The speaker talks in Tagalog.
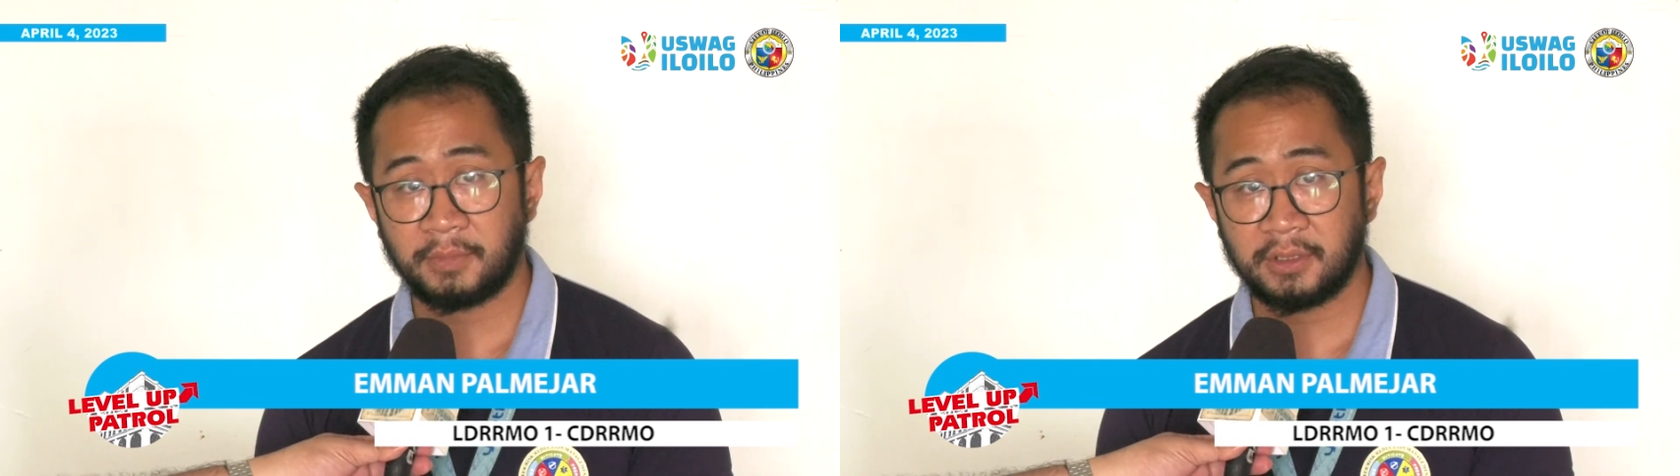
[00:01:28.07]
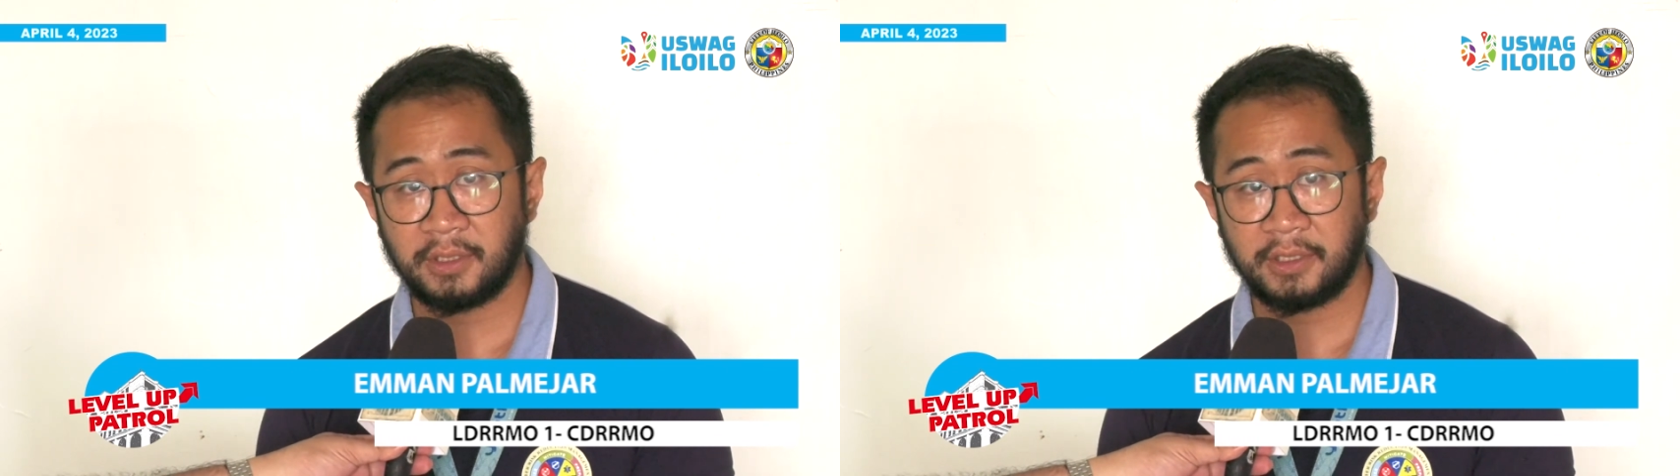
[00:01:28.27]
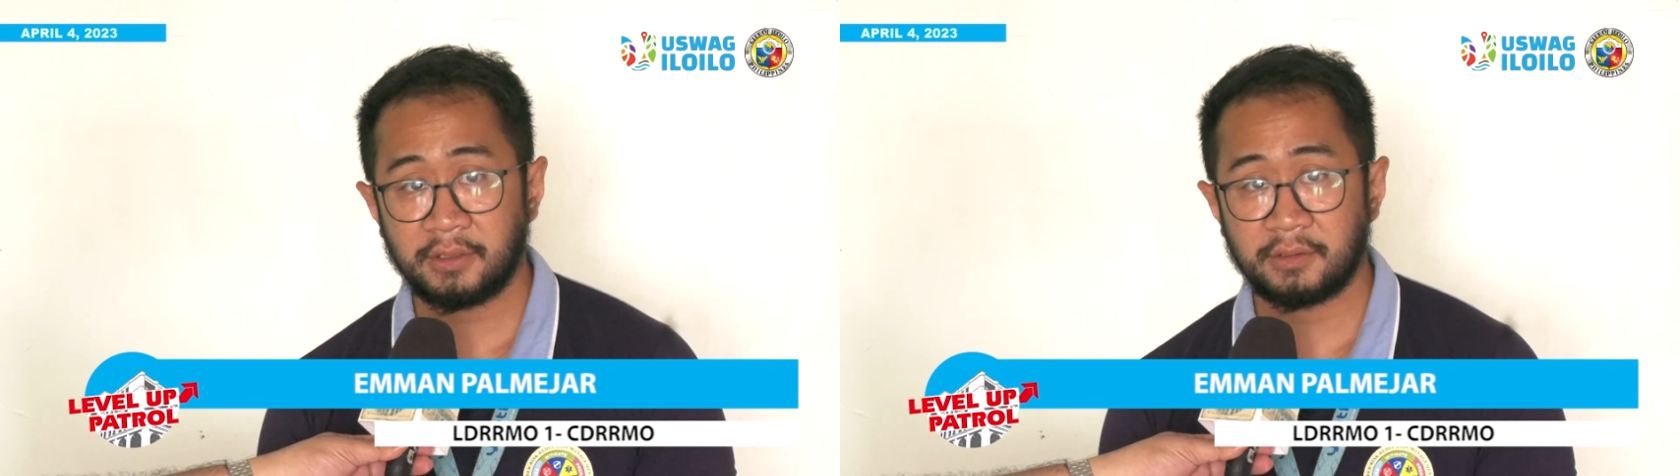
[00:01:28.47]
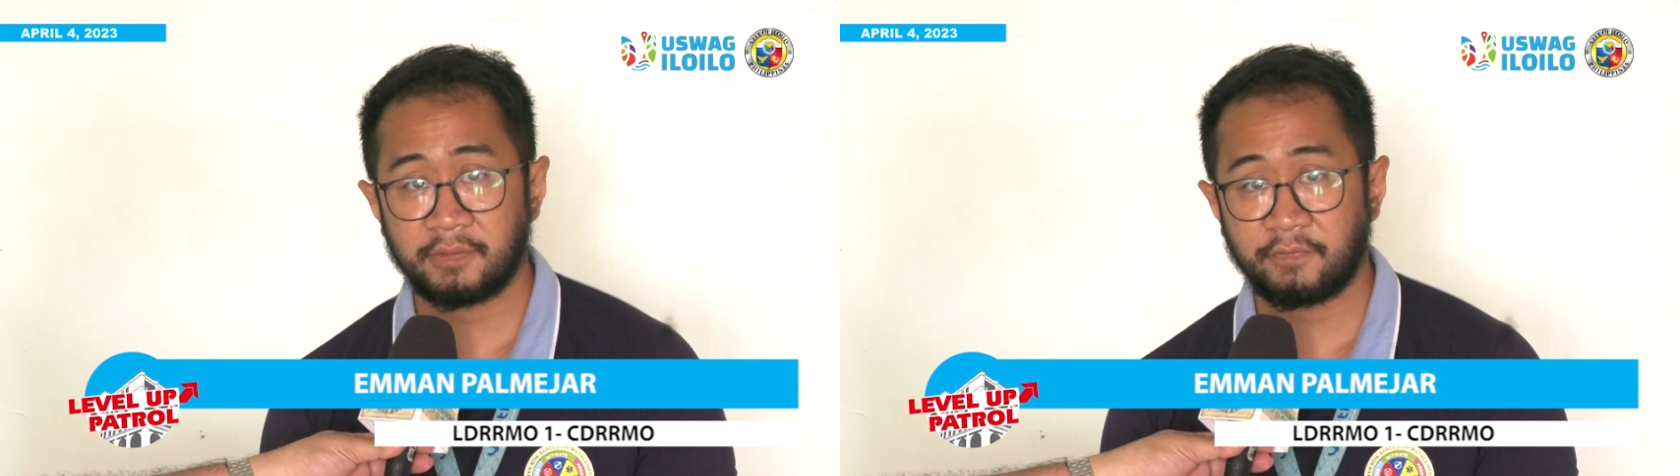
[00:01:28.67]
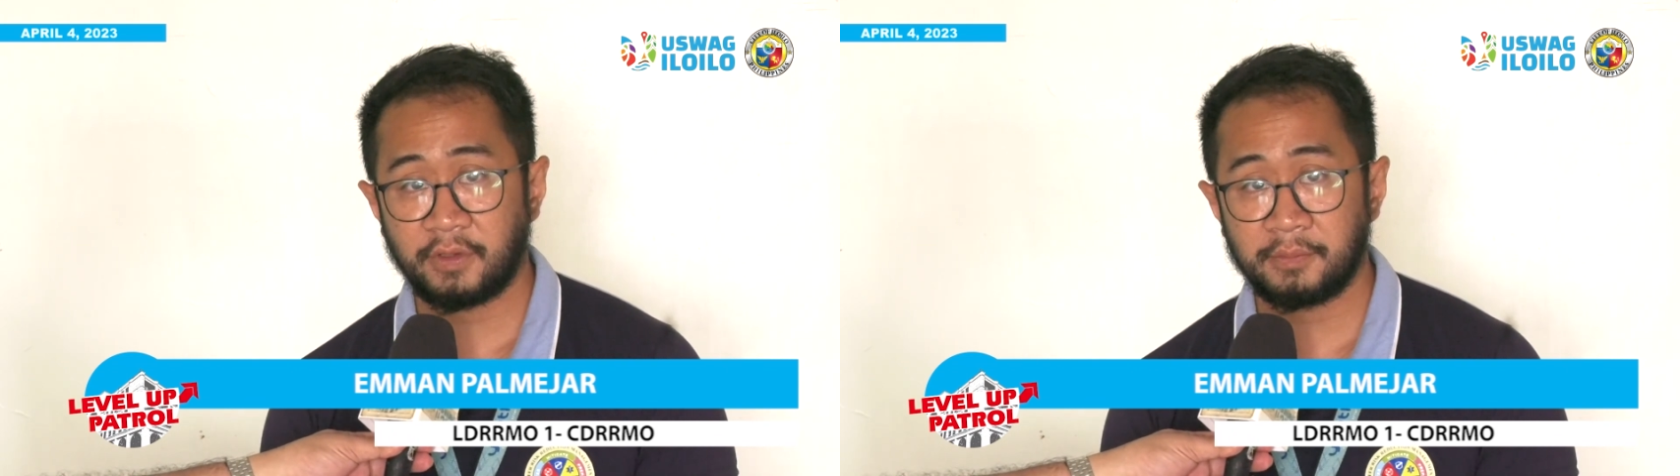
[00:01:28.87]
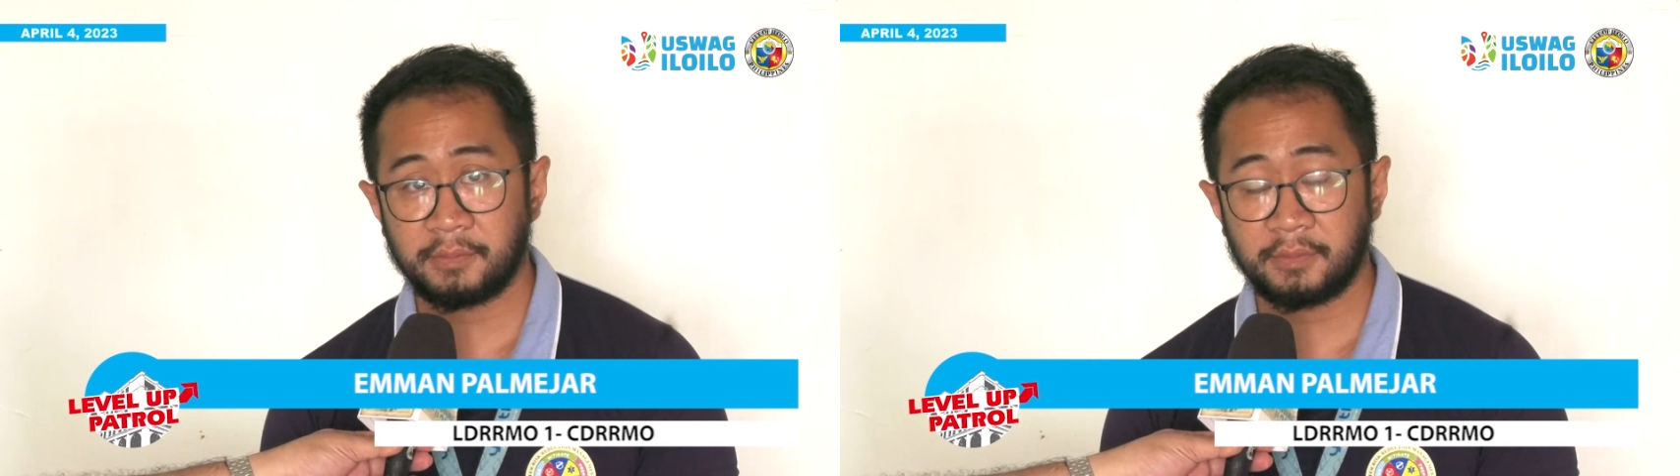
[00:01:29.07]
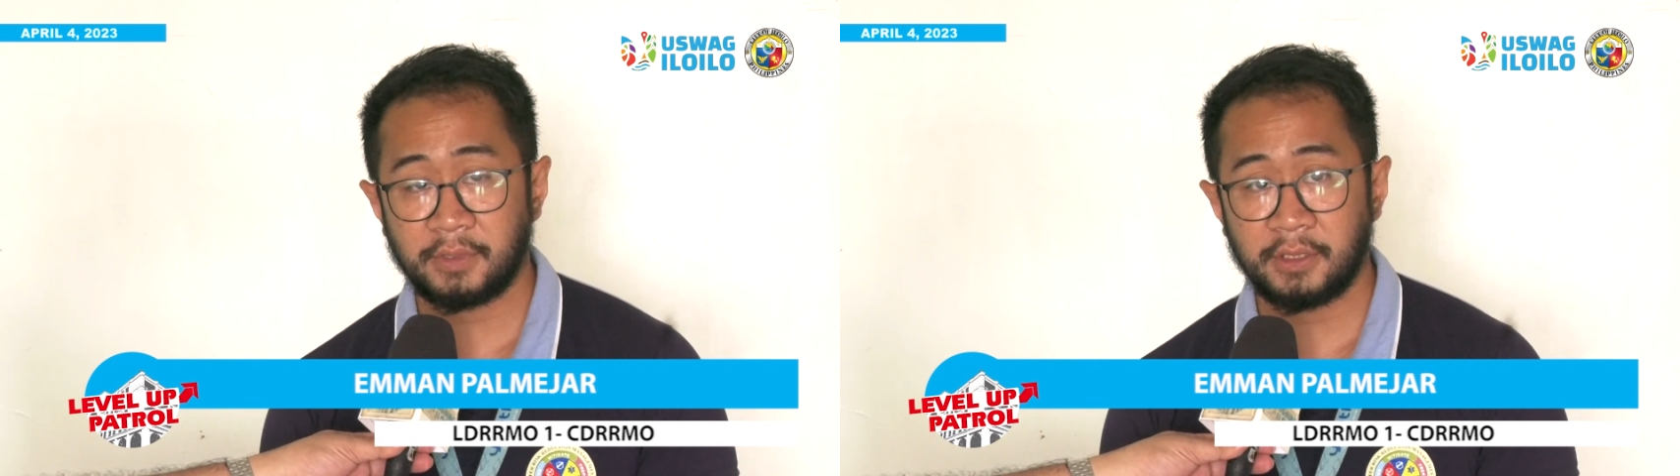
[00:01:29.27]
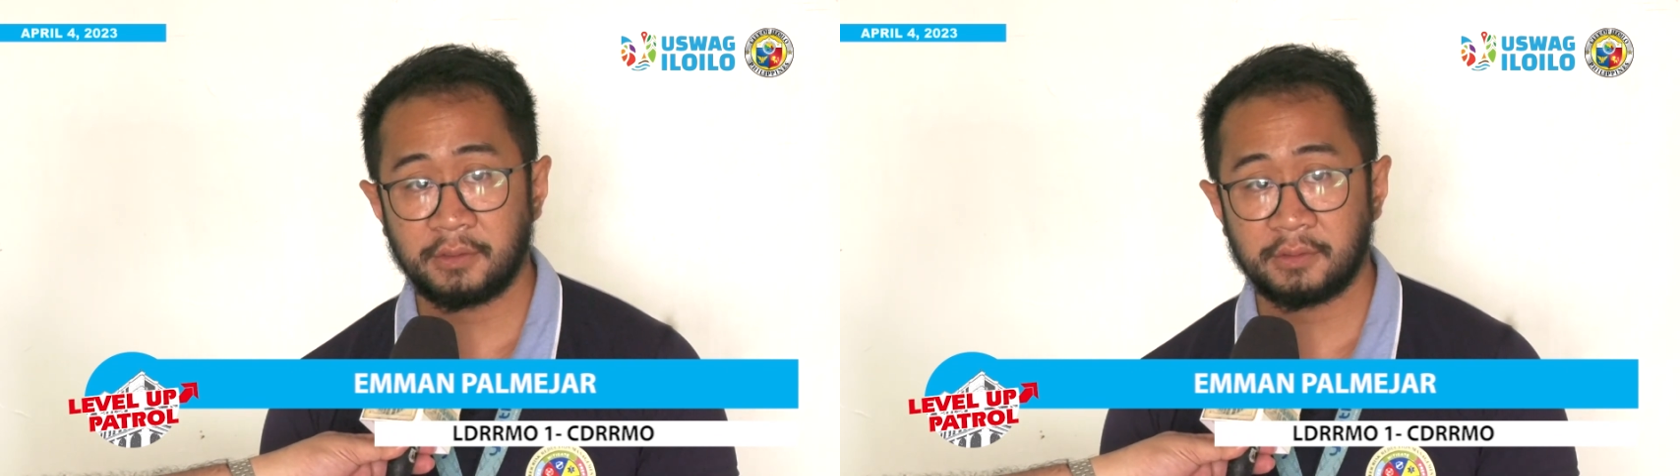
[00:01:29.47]
mag-drink from
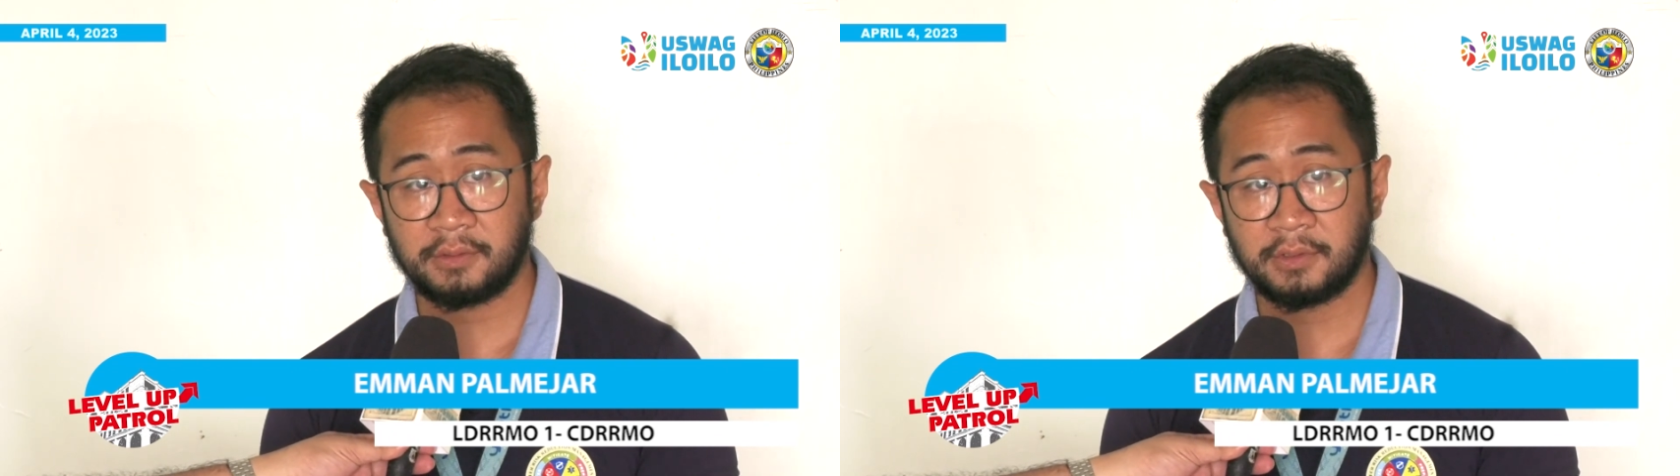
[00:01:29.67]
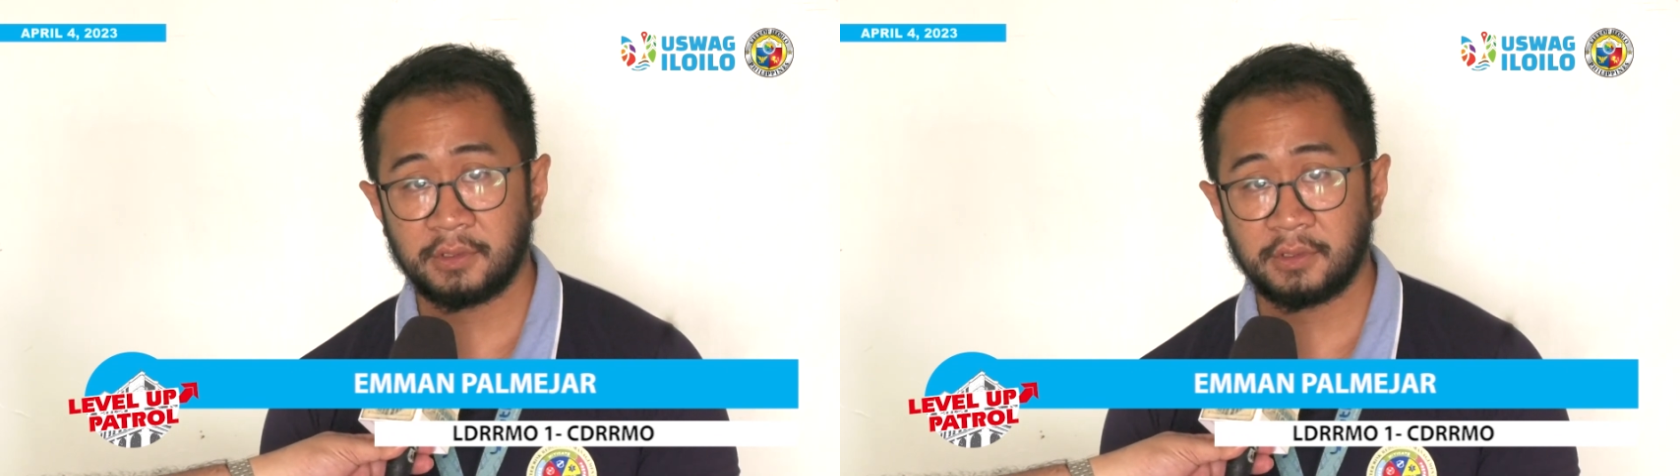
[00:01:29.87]
ano